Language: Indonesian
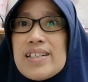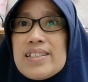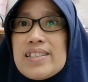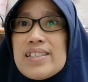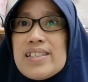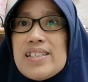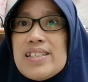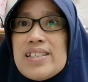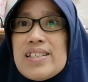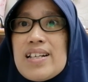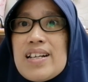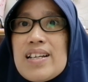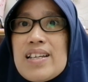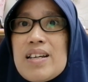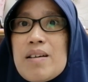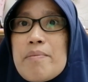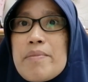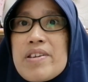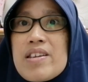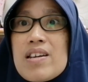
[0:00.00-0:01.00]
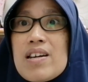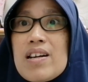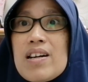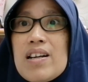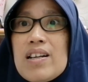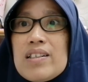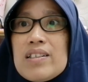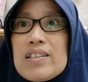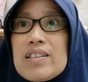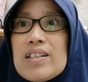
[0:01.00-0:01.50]
jadi saya
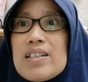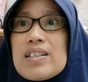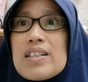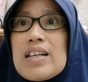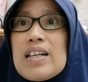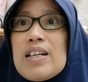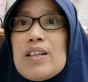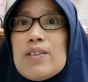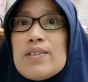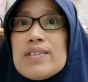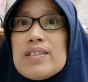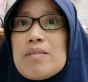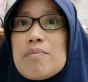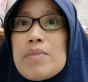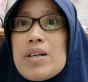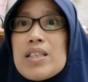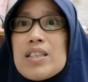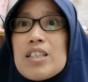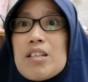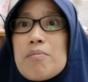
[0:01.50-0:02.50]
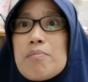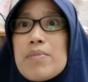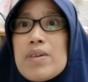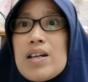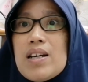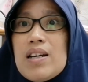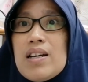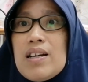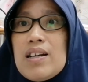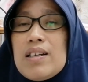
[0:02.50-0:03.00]
menyarankan kalau
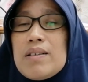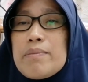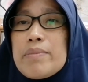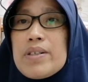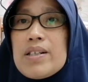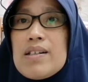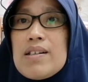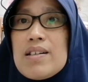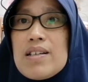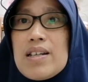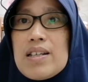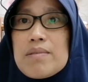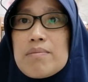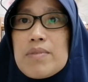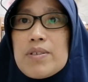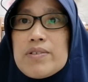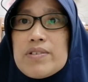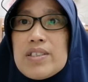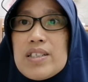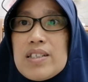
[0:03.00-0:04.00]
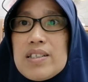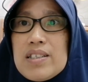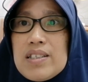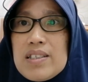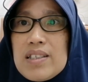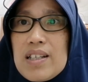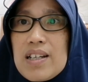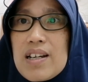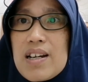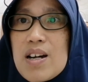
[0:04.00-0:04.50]
teman-teman berniat mau
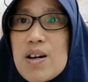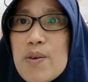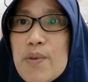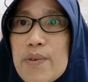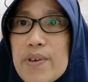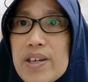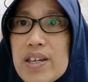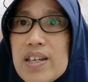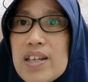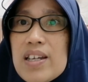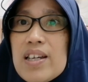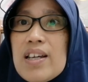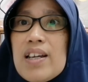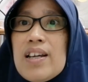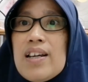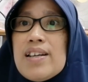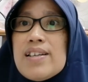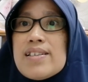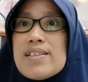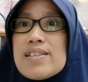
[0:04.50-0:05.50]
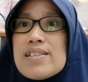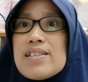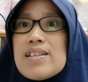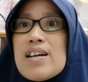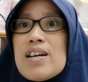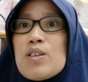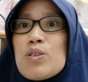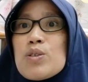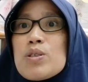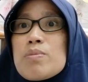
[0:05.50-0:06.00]
jadi TKW
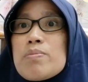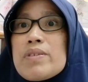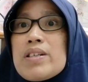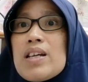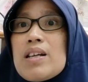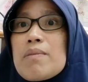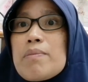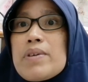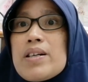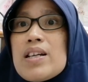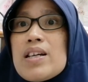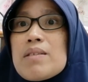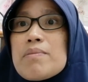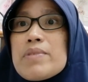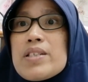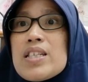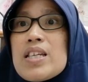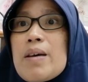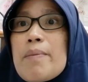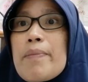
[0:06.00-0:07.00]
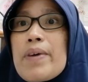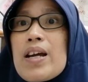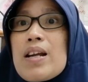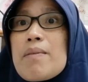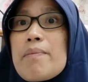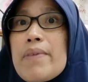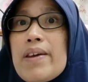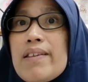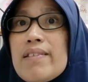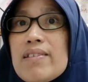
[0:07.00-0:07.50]
harus benar-benar
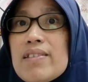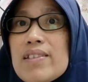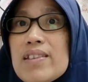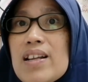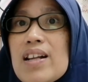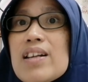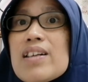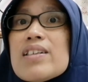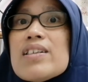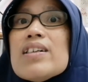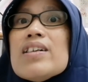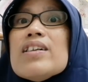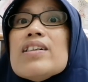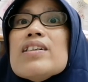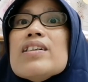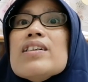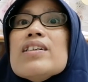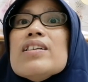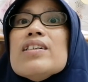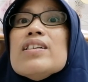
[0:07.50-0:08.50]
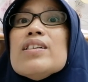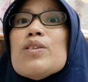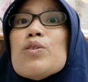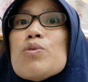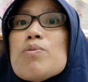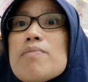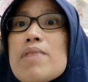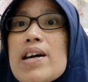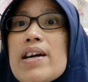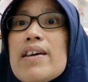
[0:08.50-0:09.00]
menyiapkan mental
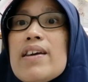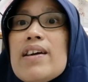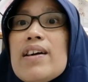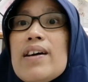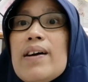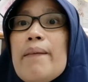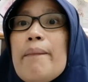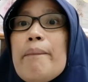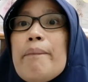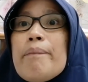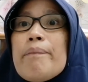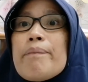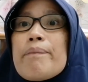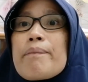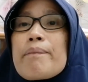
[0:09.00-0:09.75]
dari rumah ya